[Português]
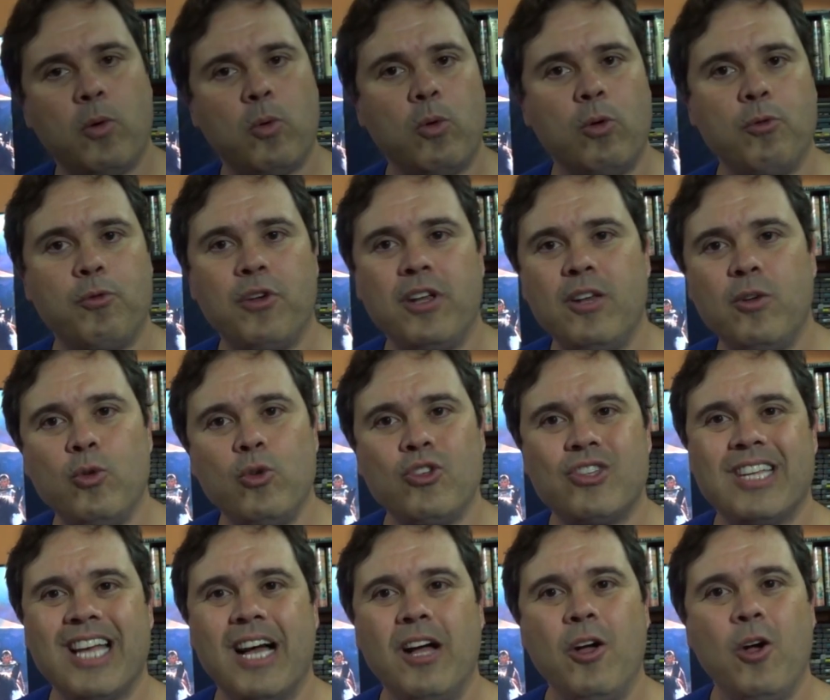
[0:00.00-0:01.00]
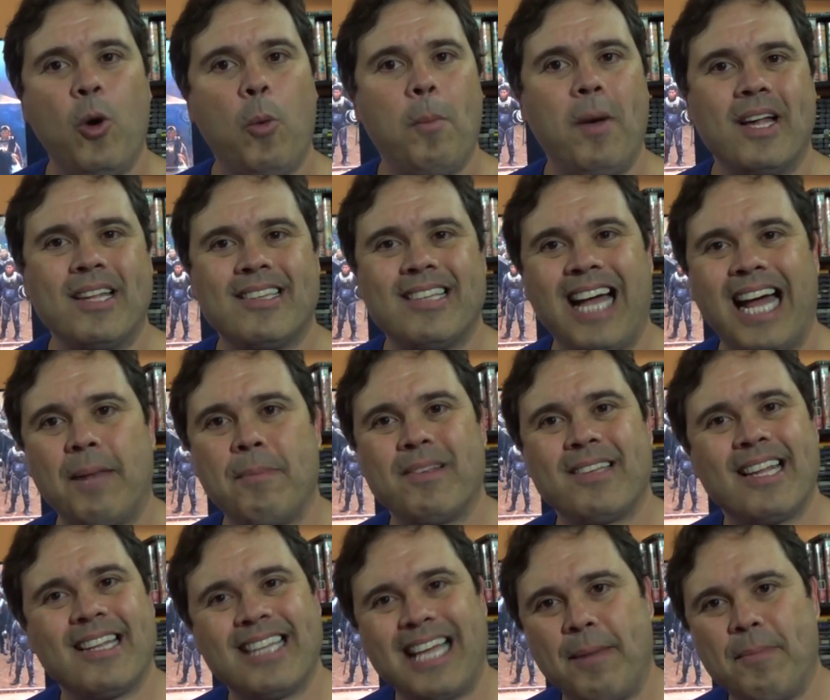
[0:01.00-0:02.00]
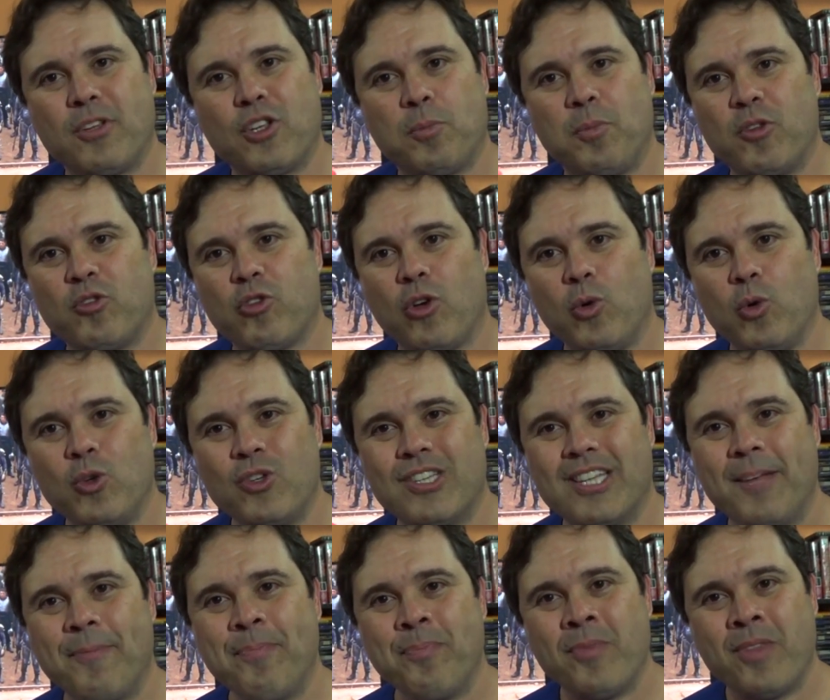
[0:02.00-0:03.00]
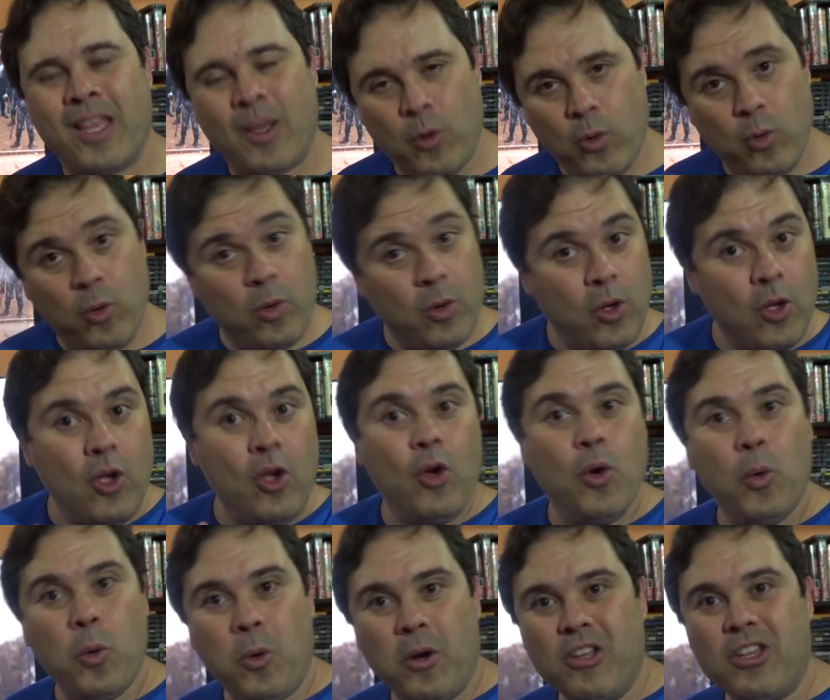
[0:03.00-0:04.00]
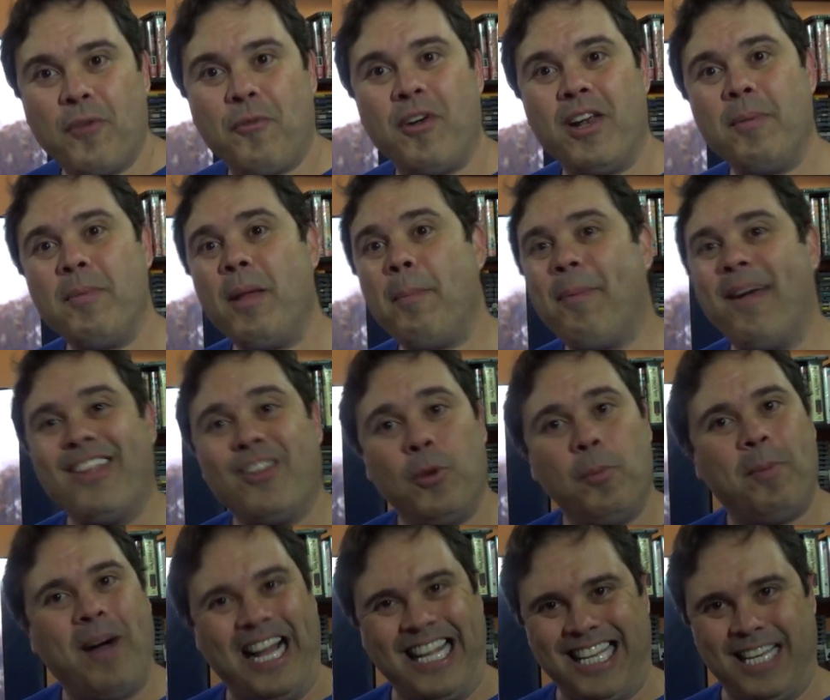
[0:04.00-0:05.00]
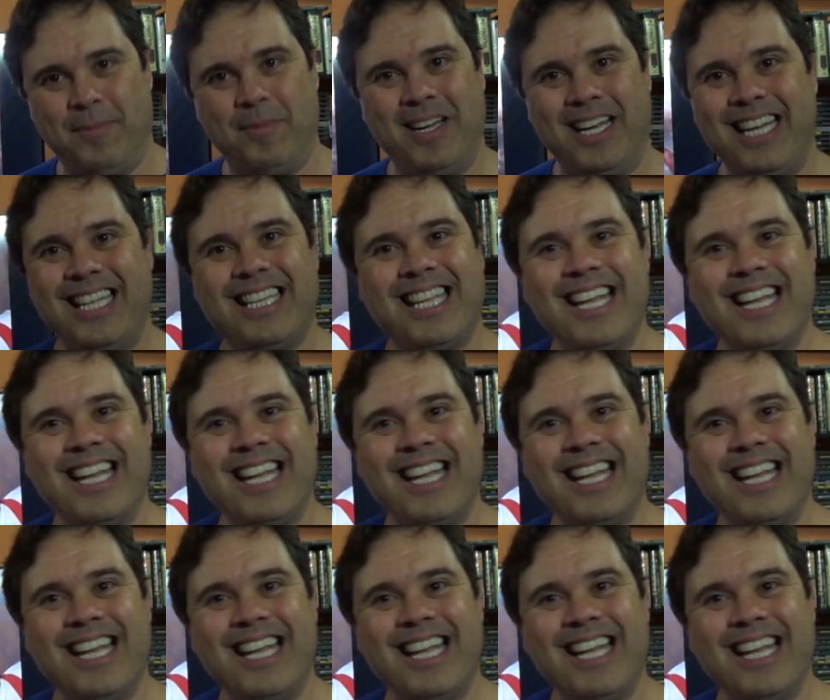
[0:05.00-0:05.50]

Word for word: Beowulf ele usa umas armas, as armas que o pessoal usa Christopher Lambda é ele parece o Batman. Ele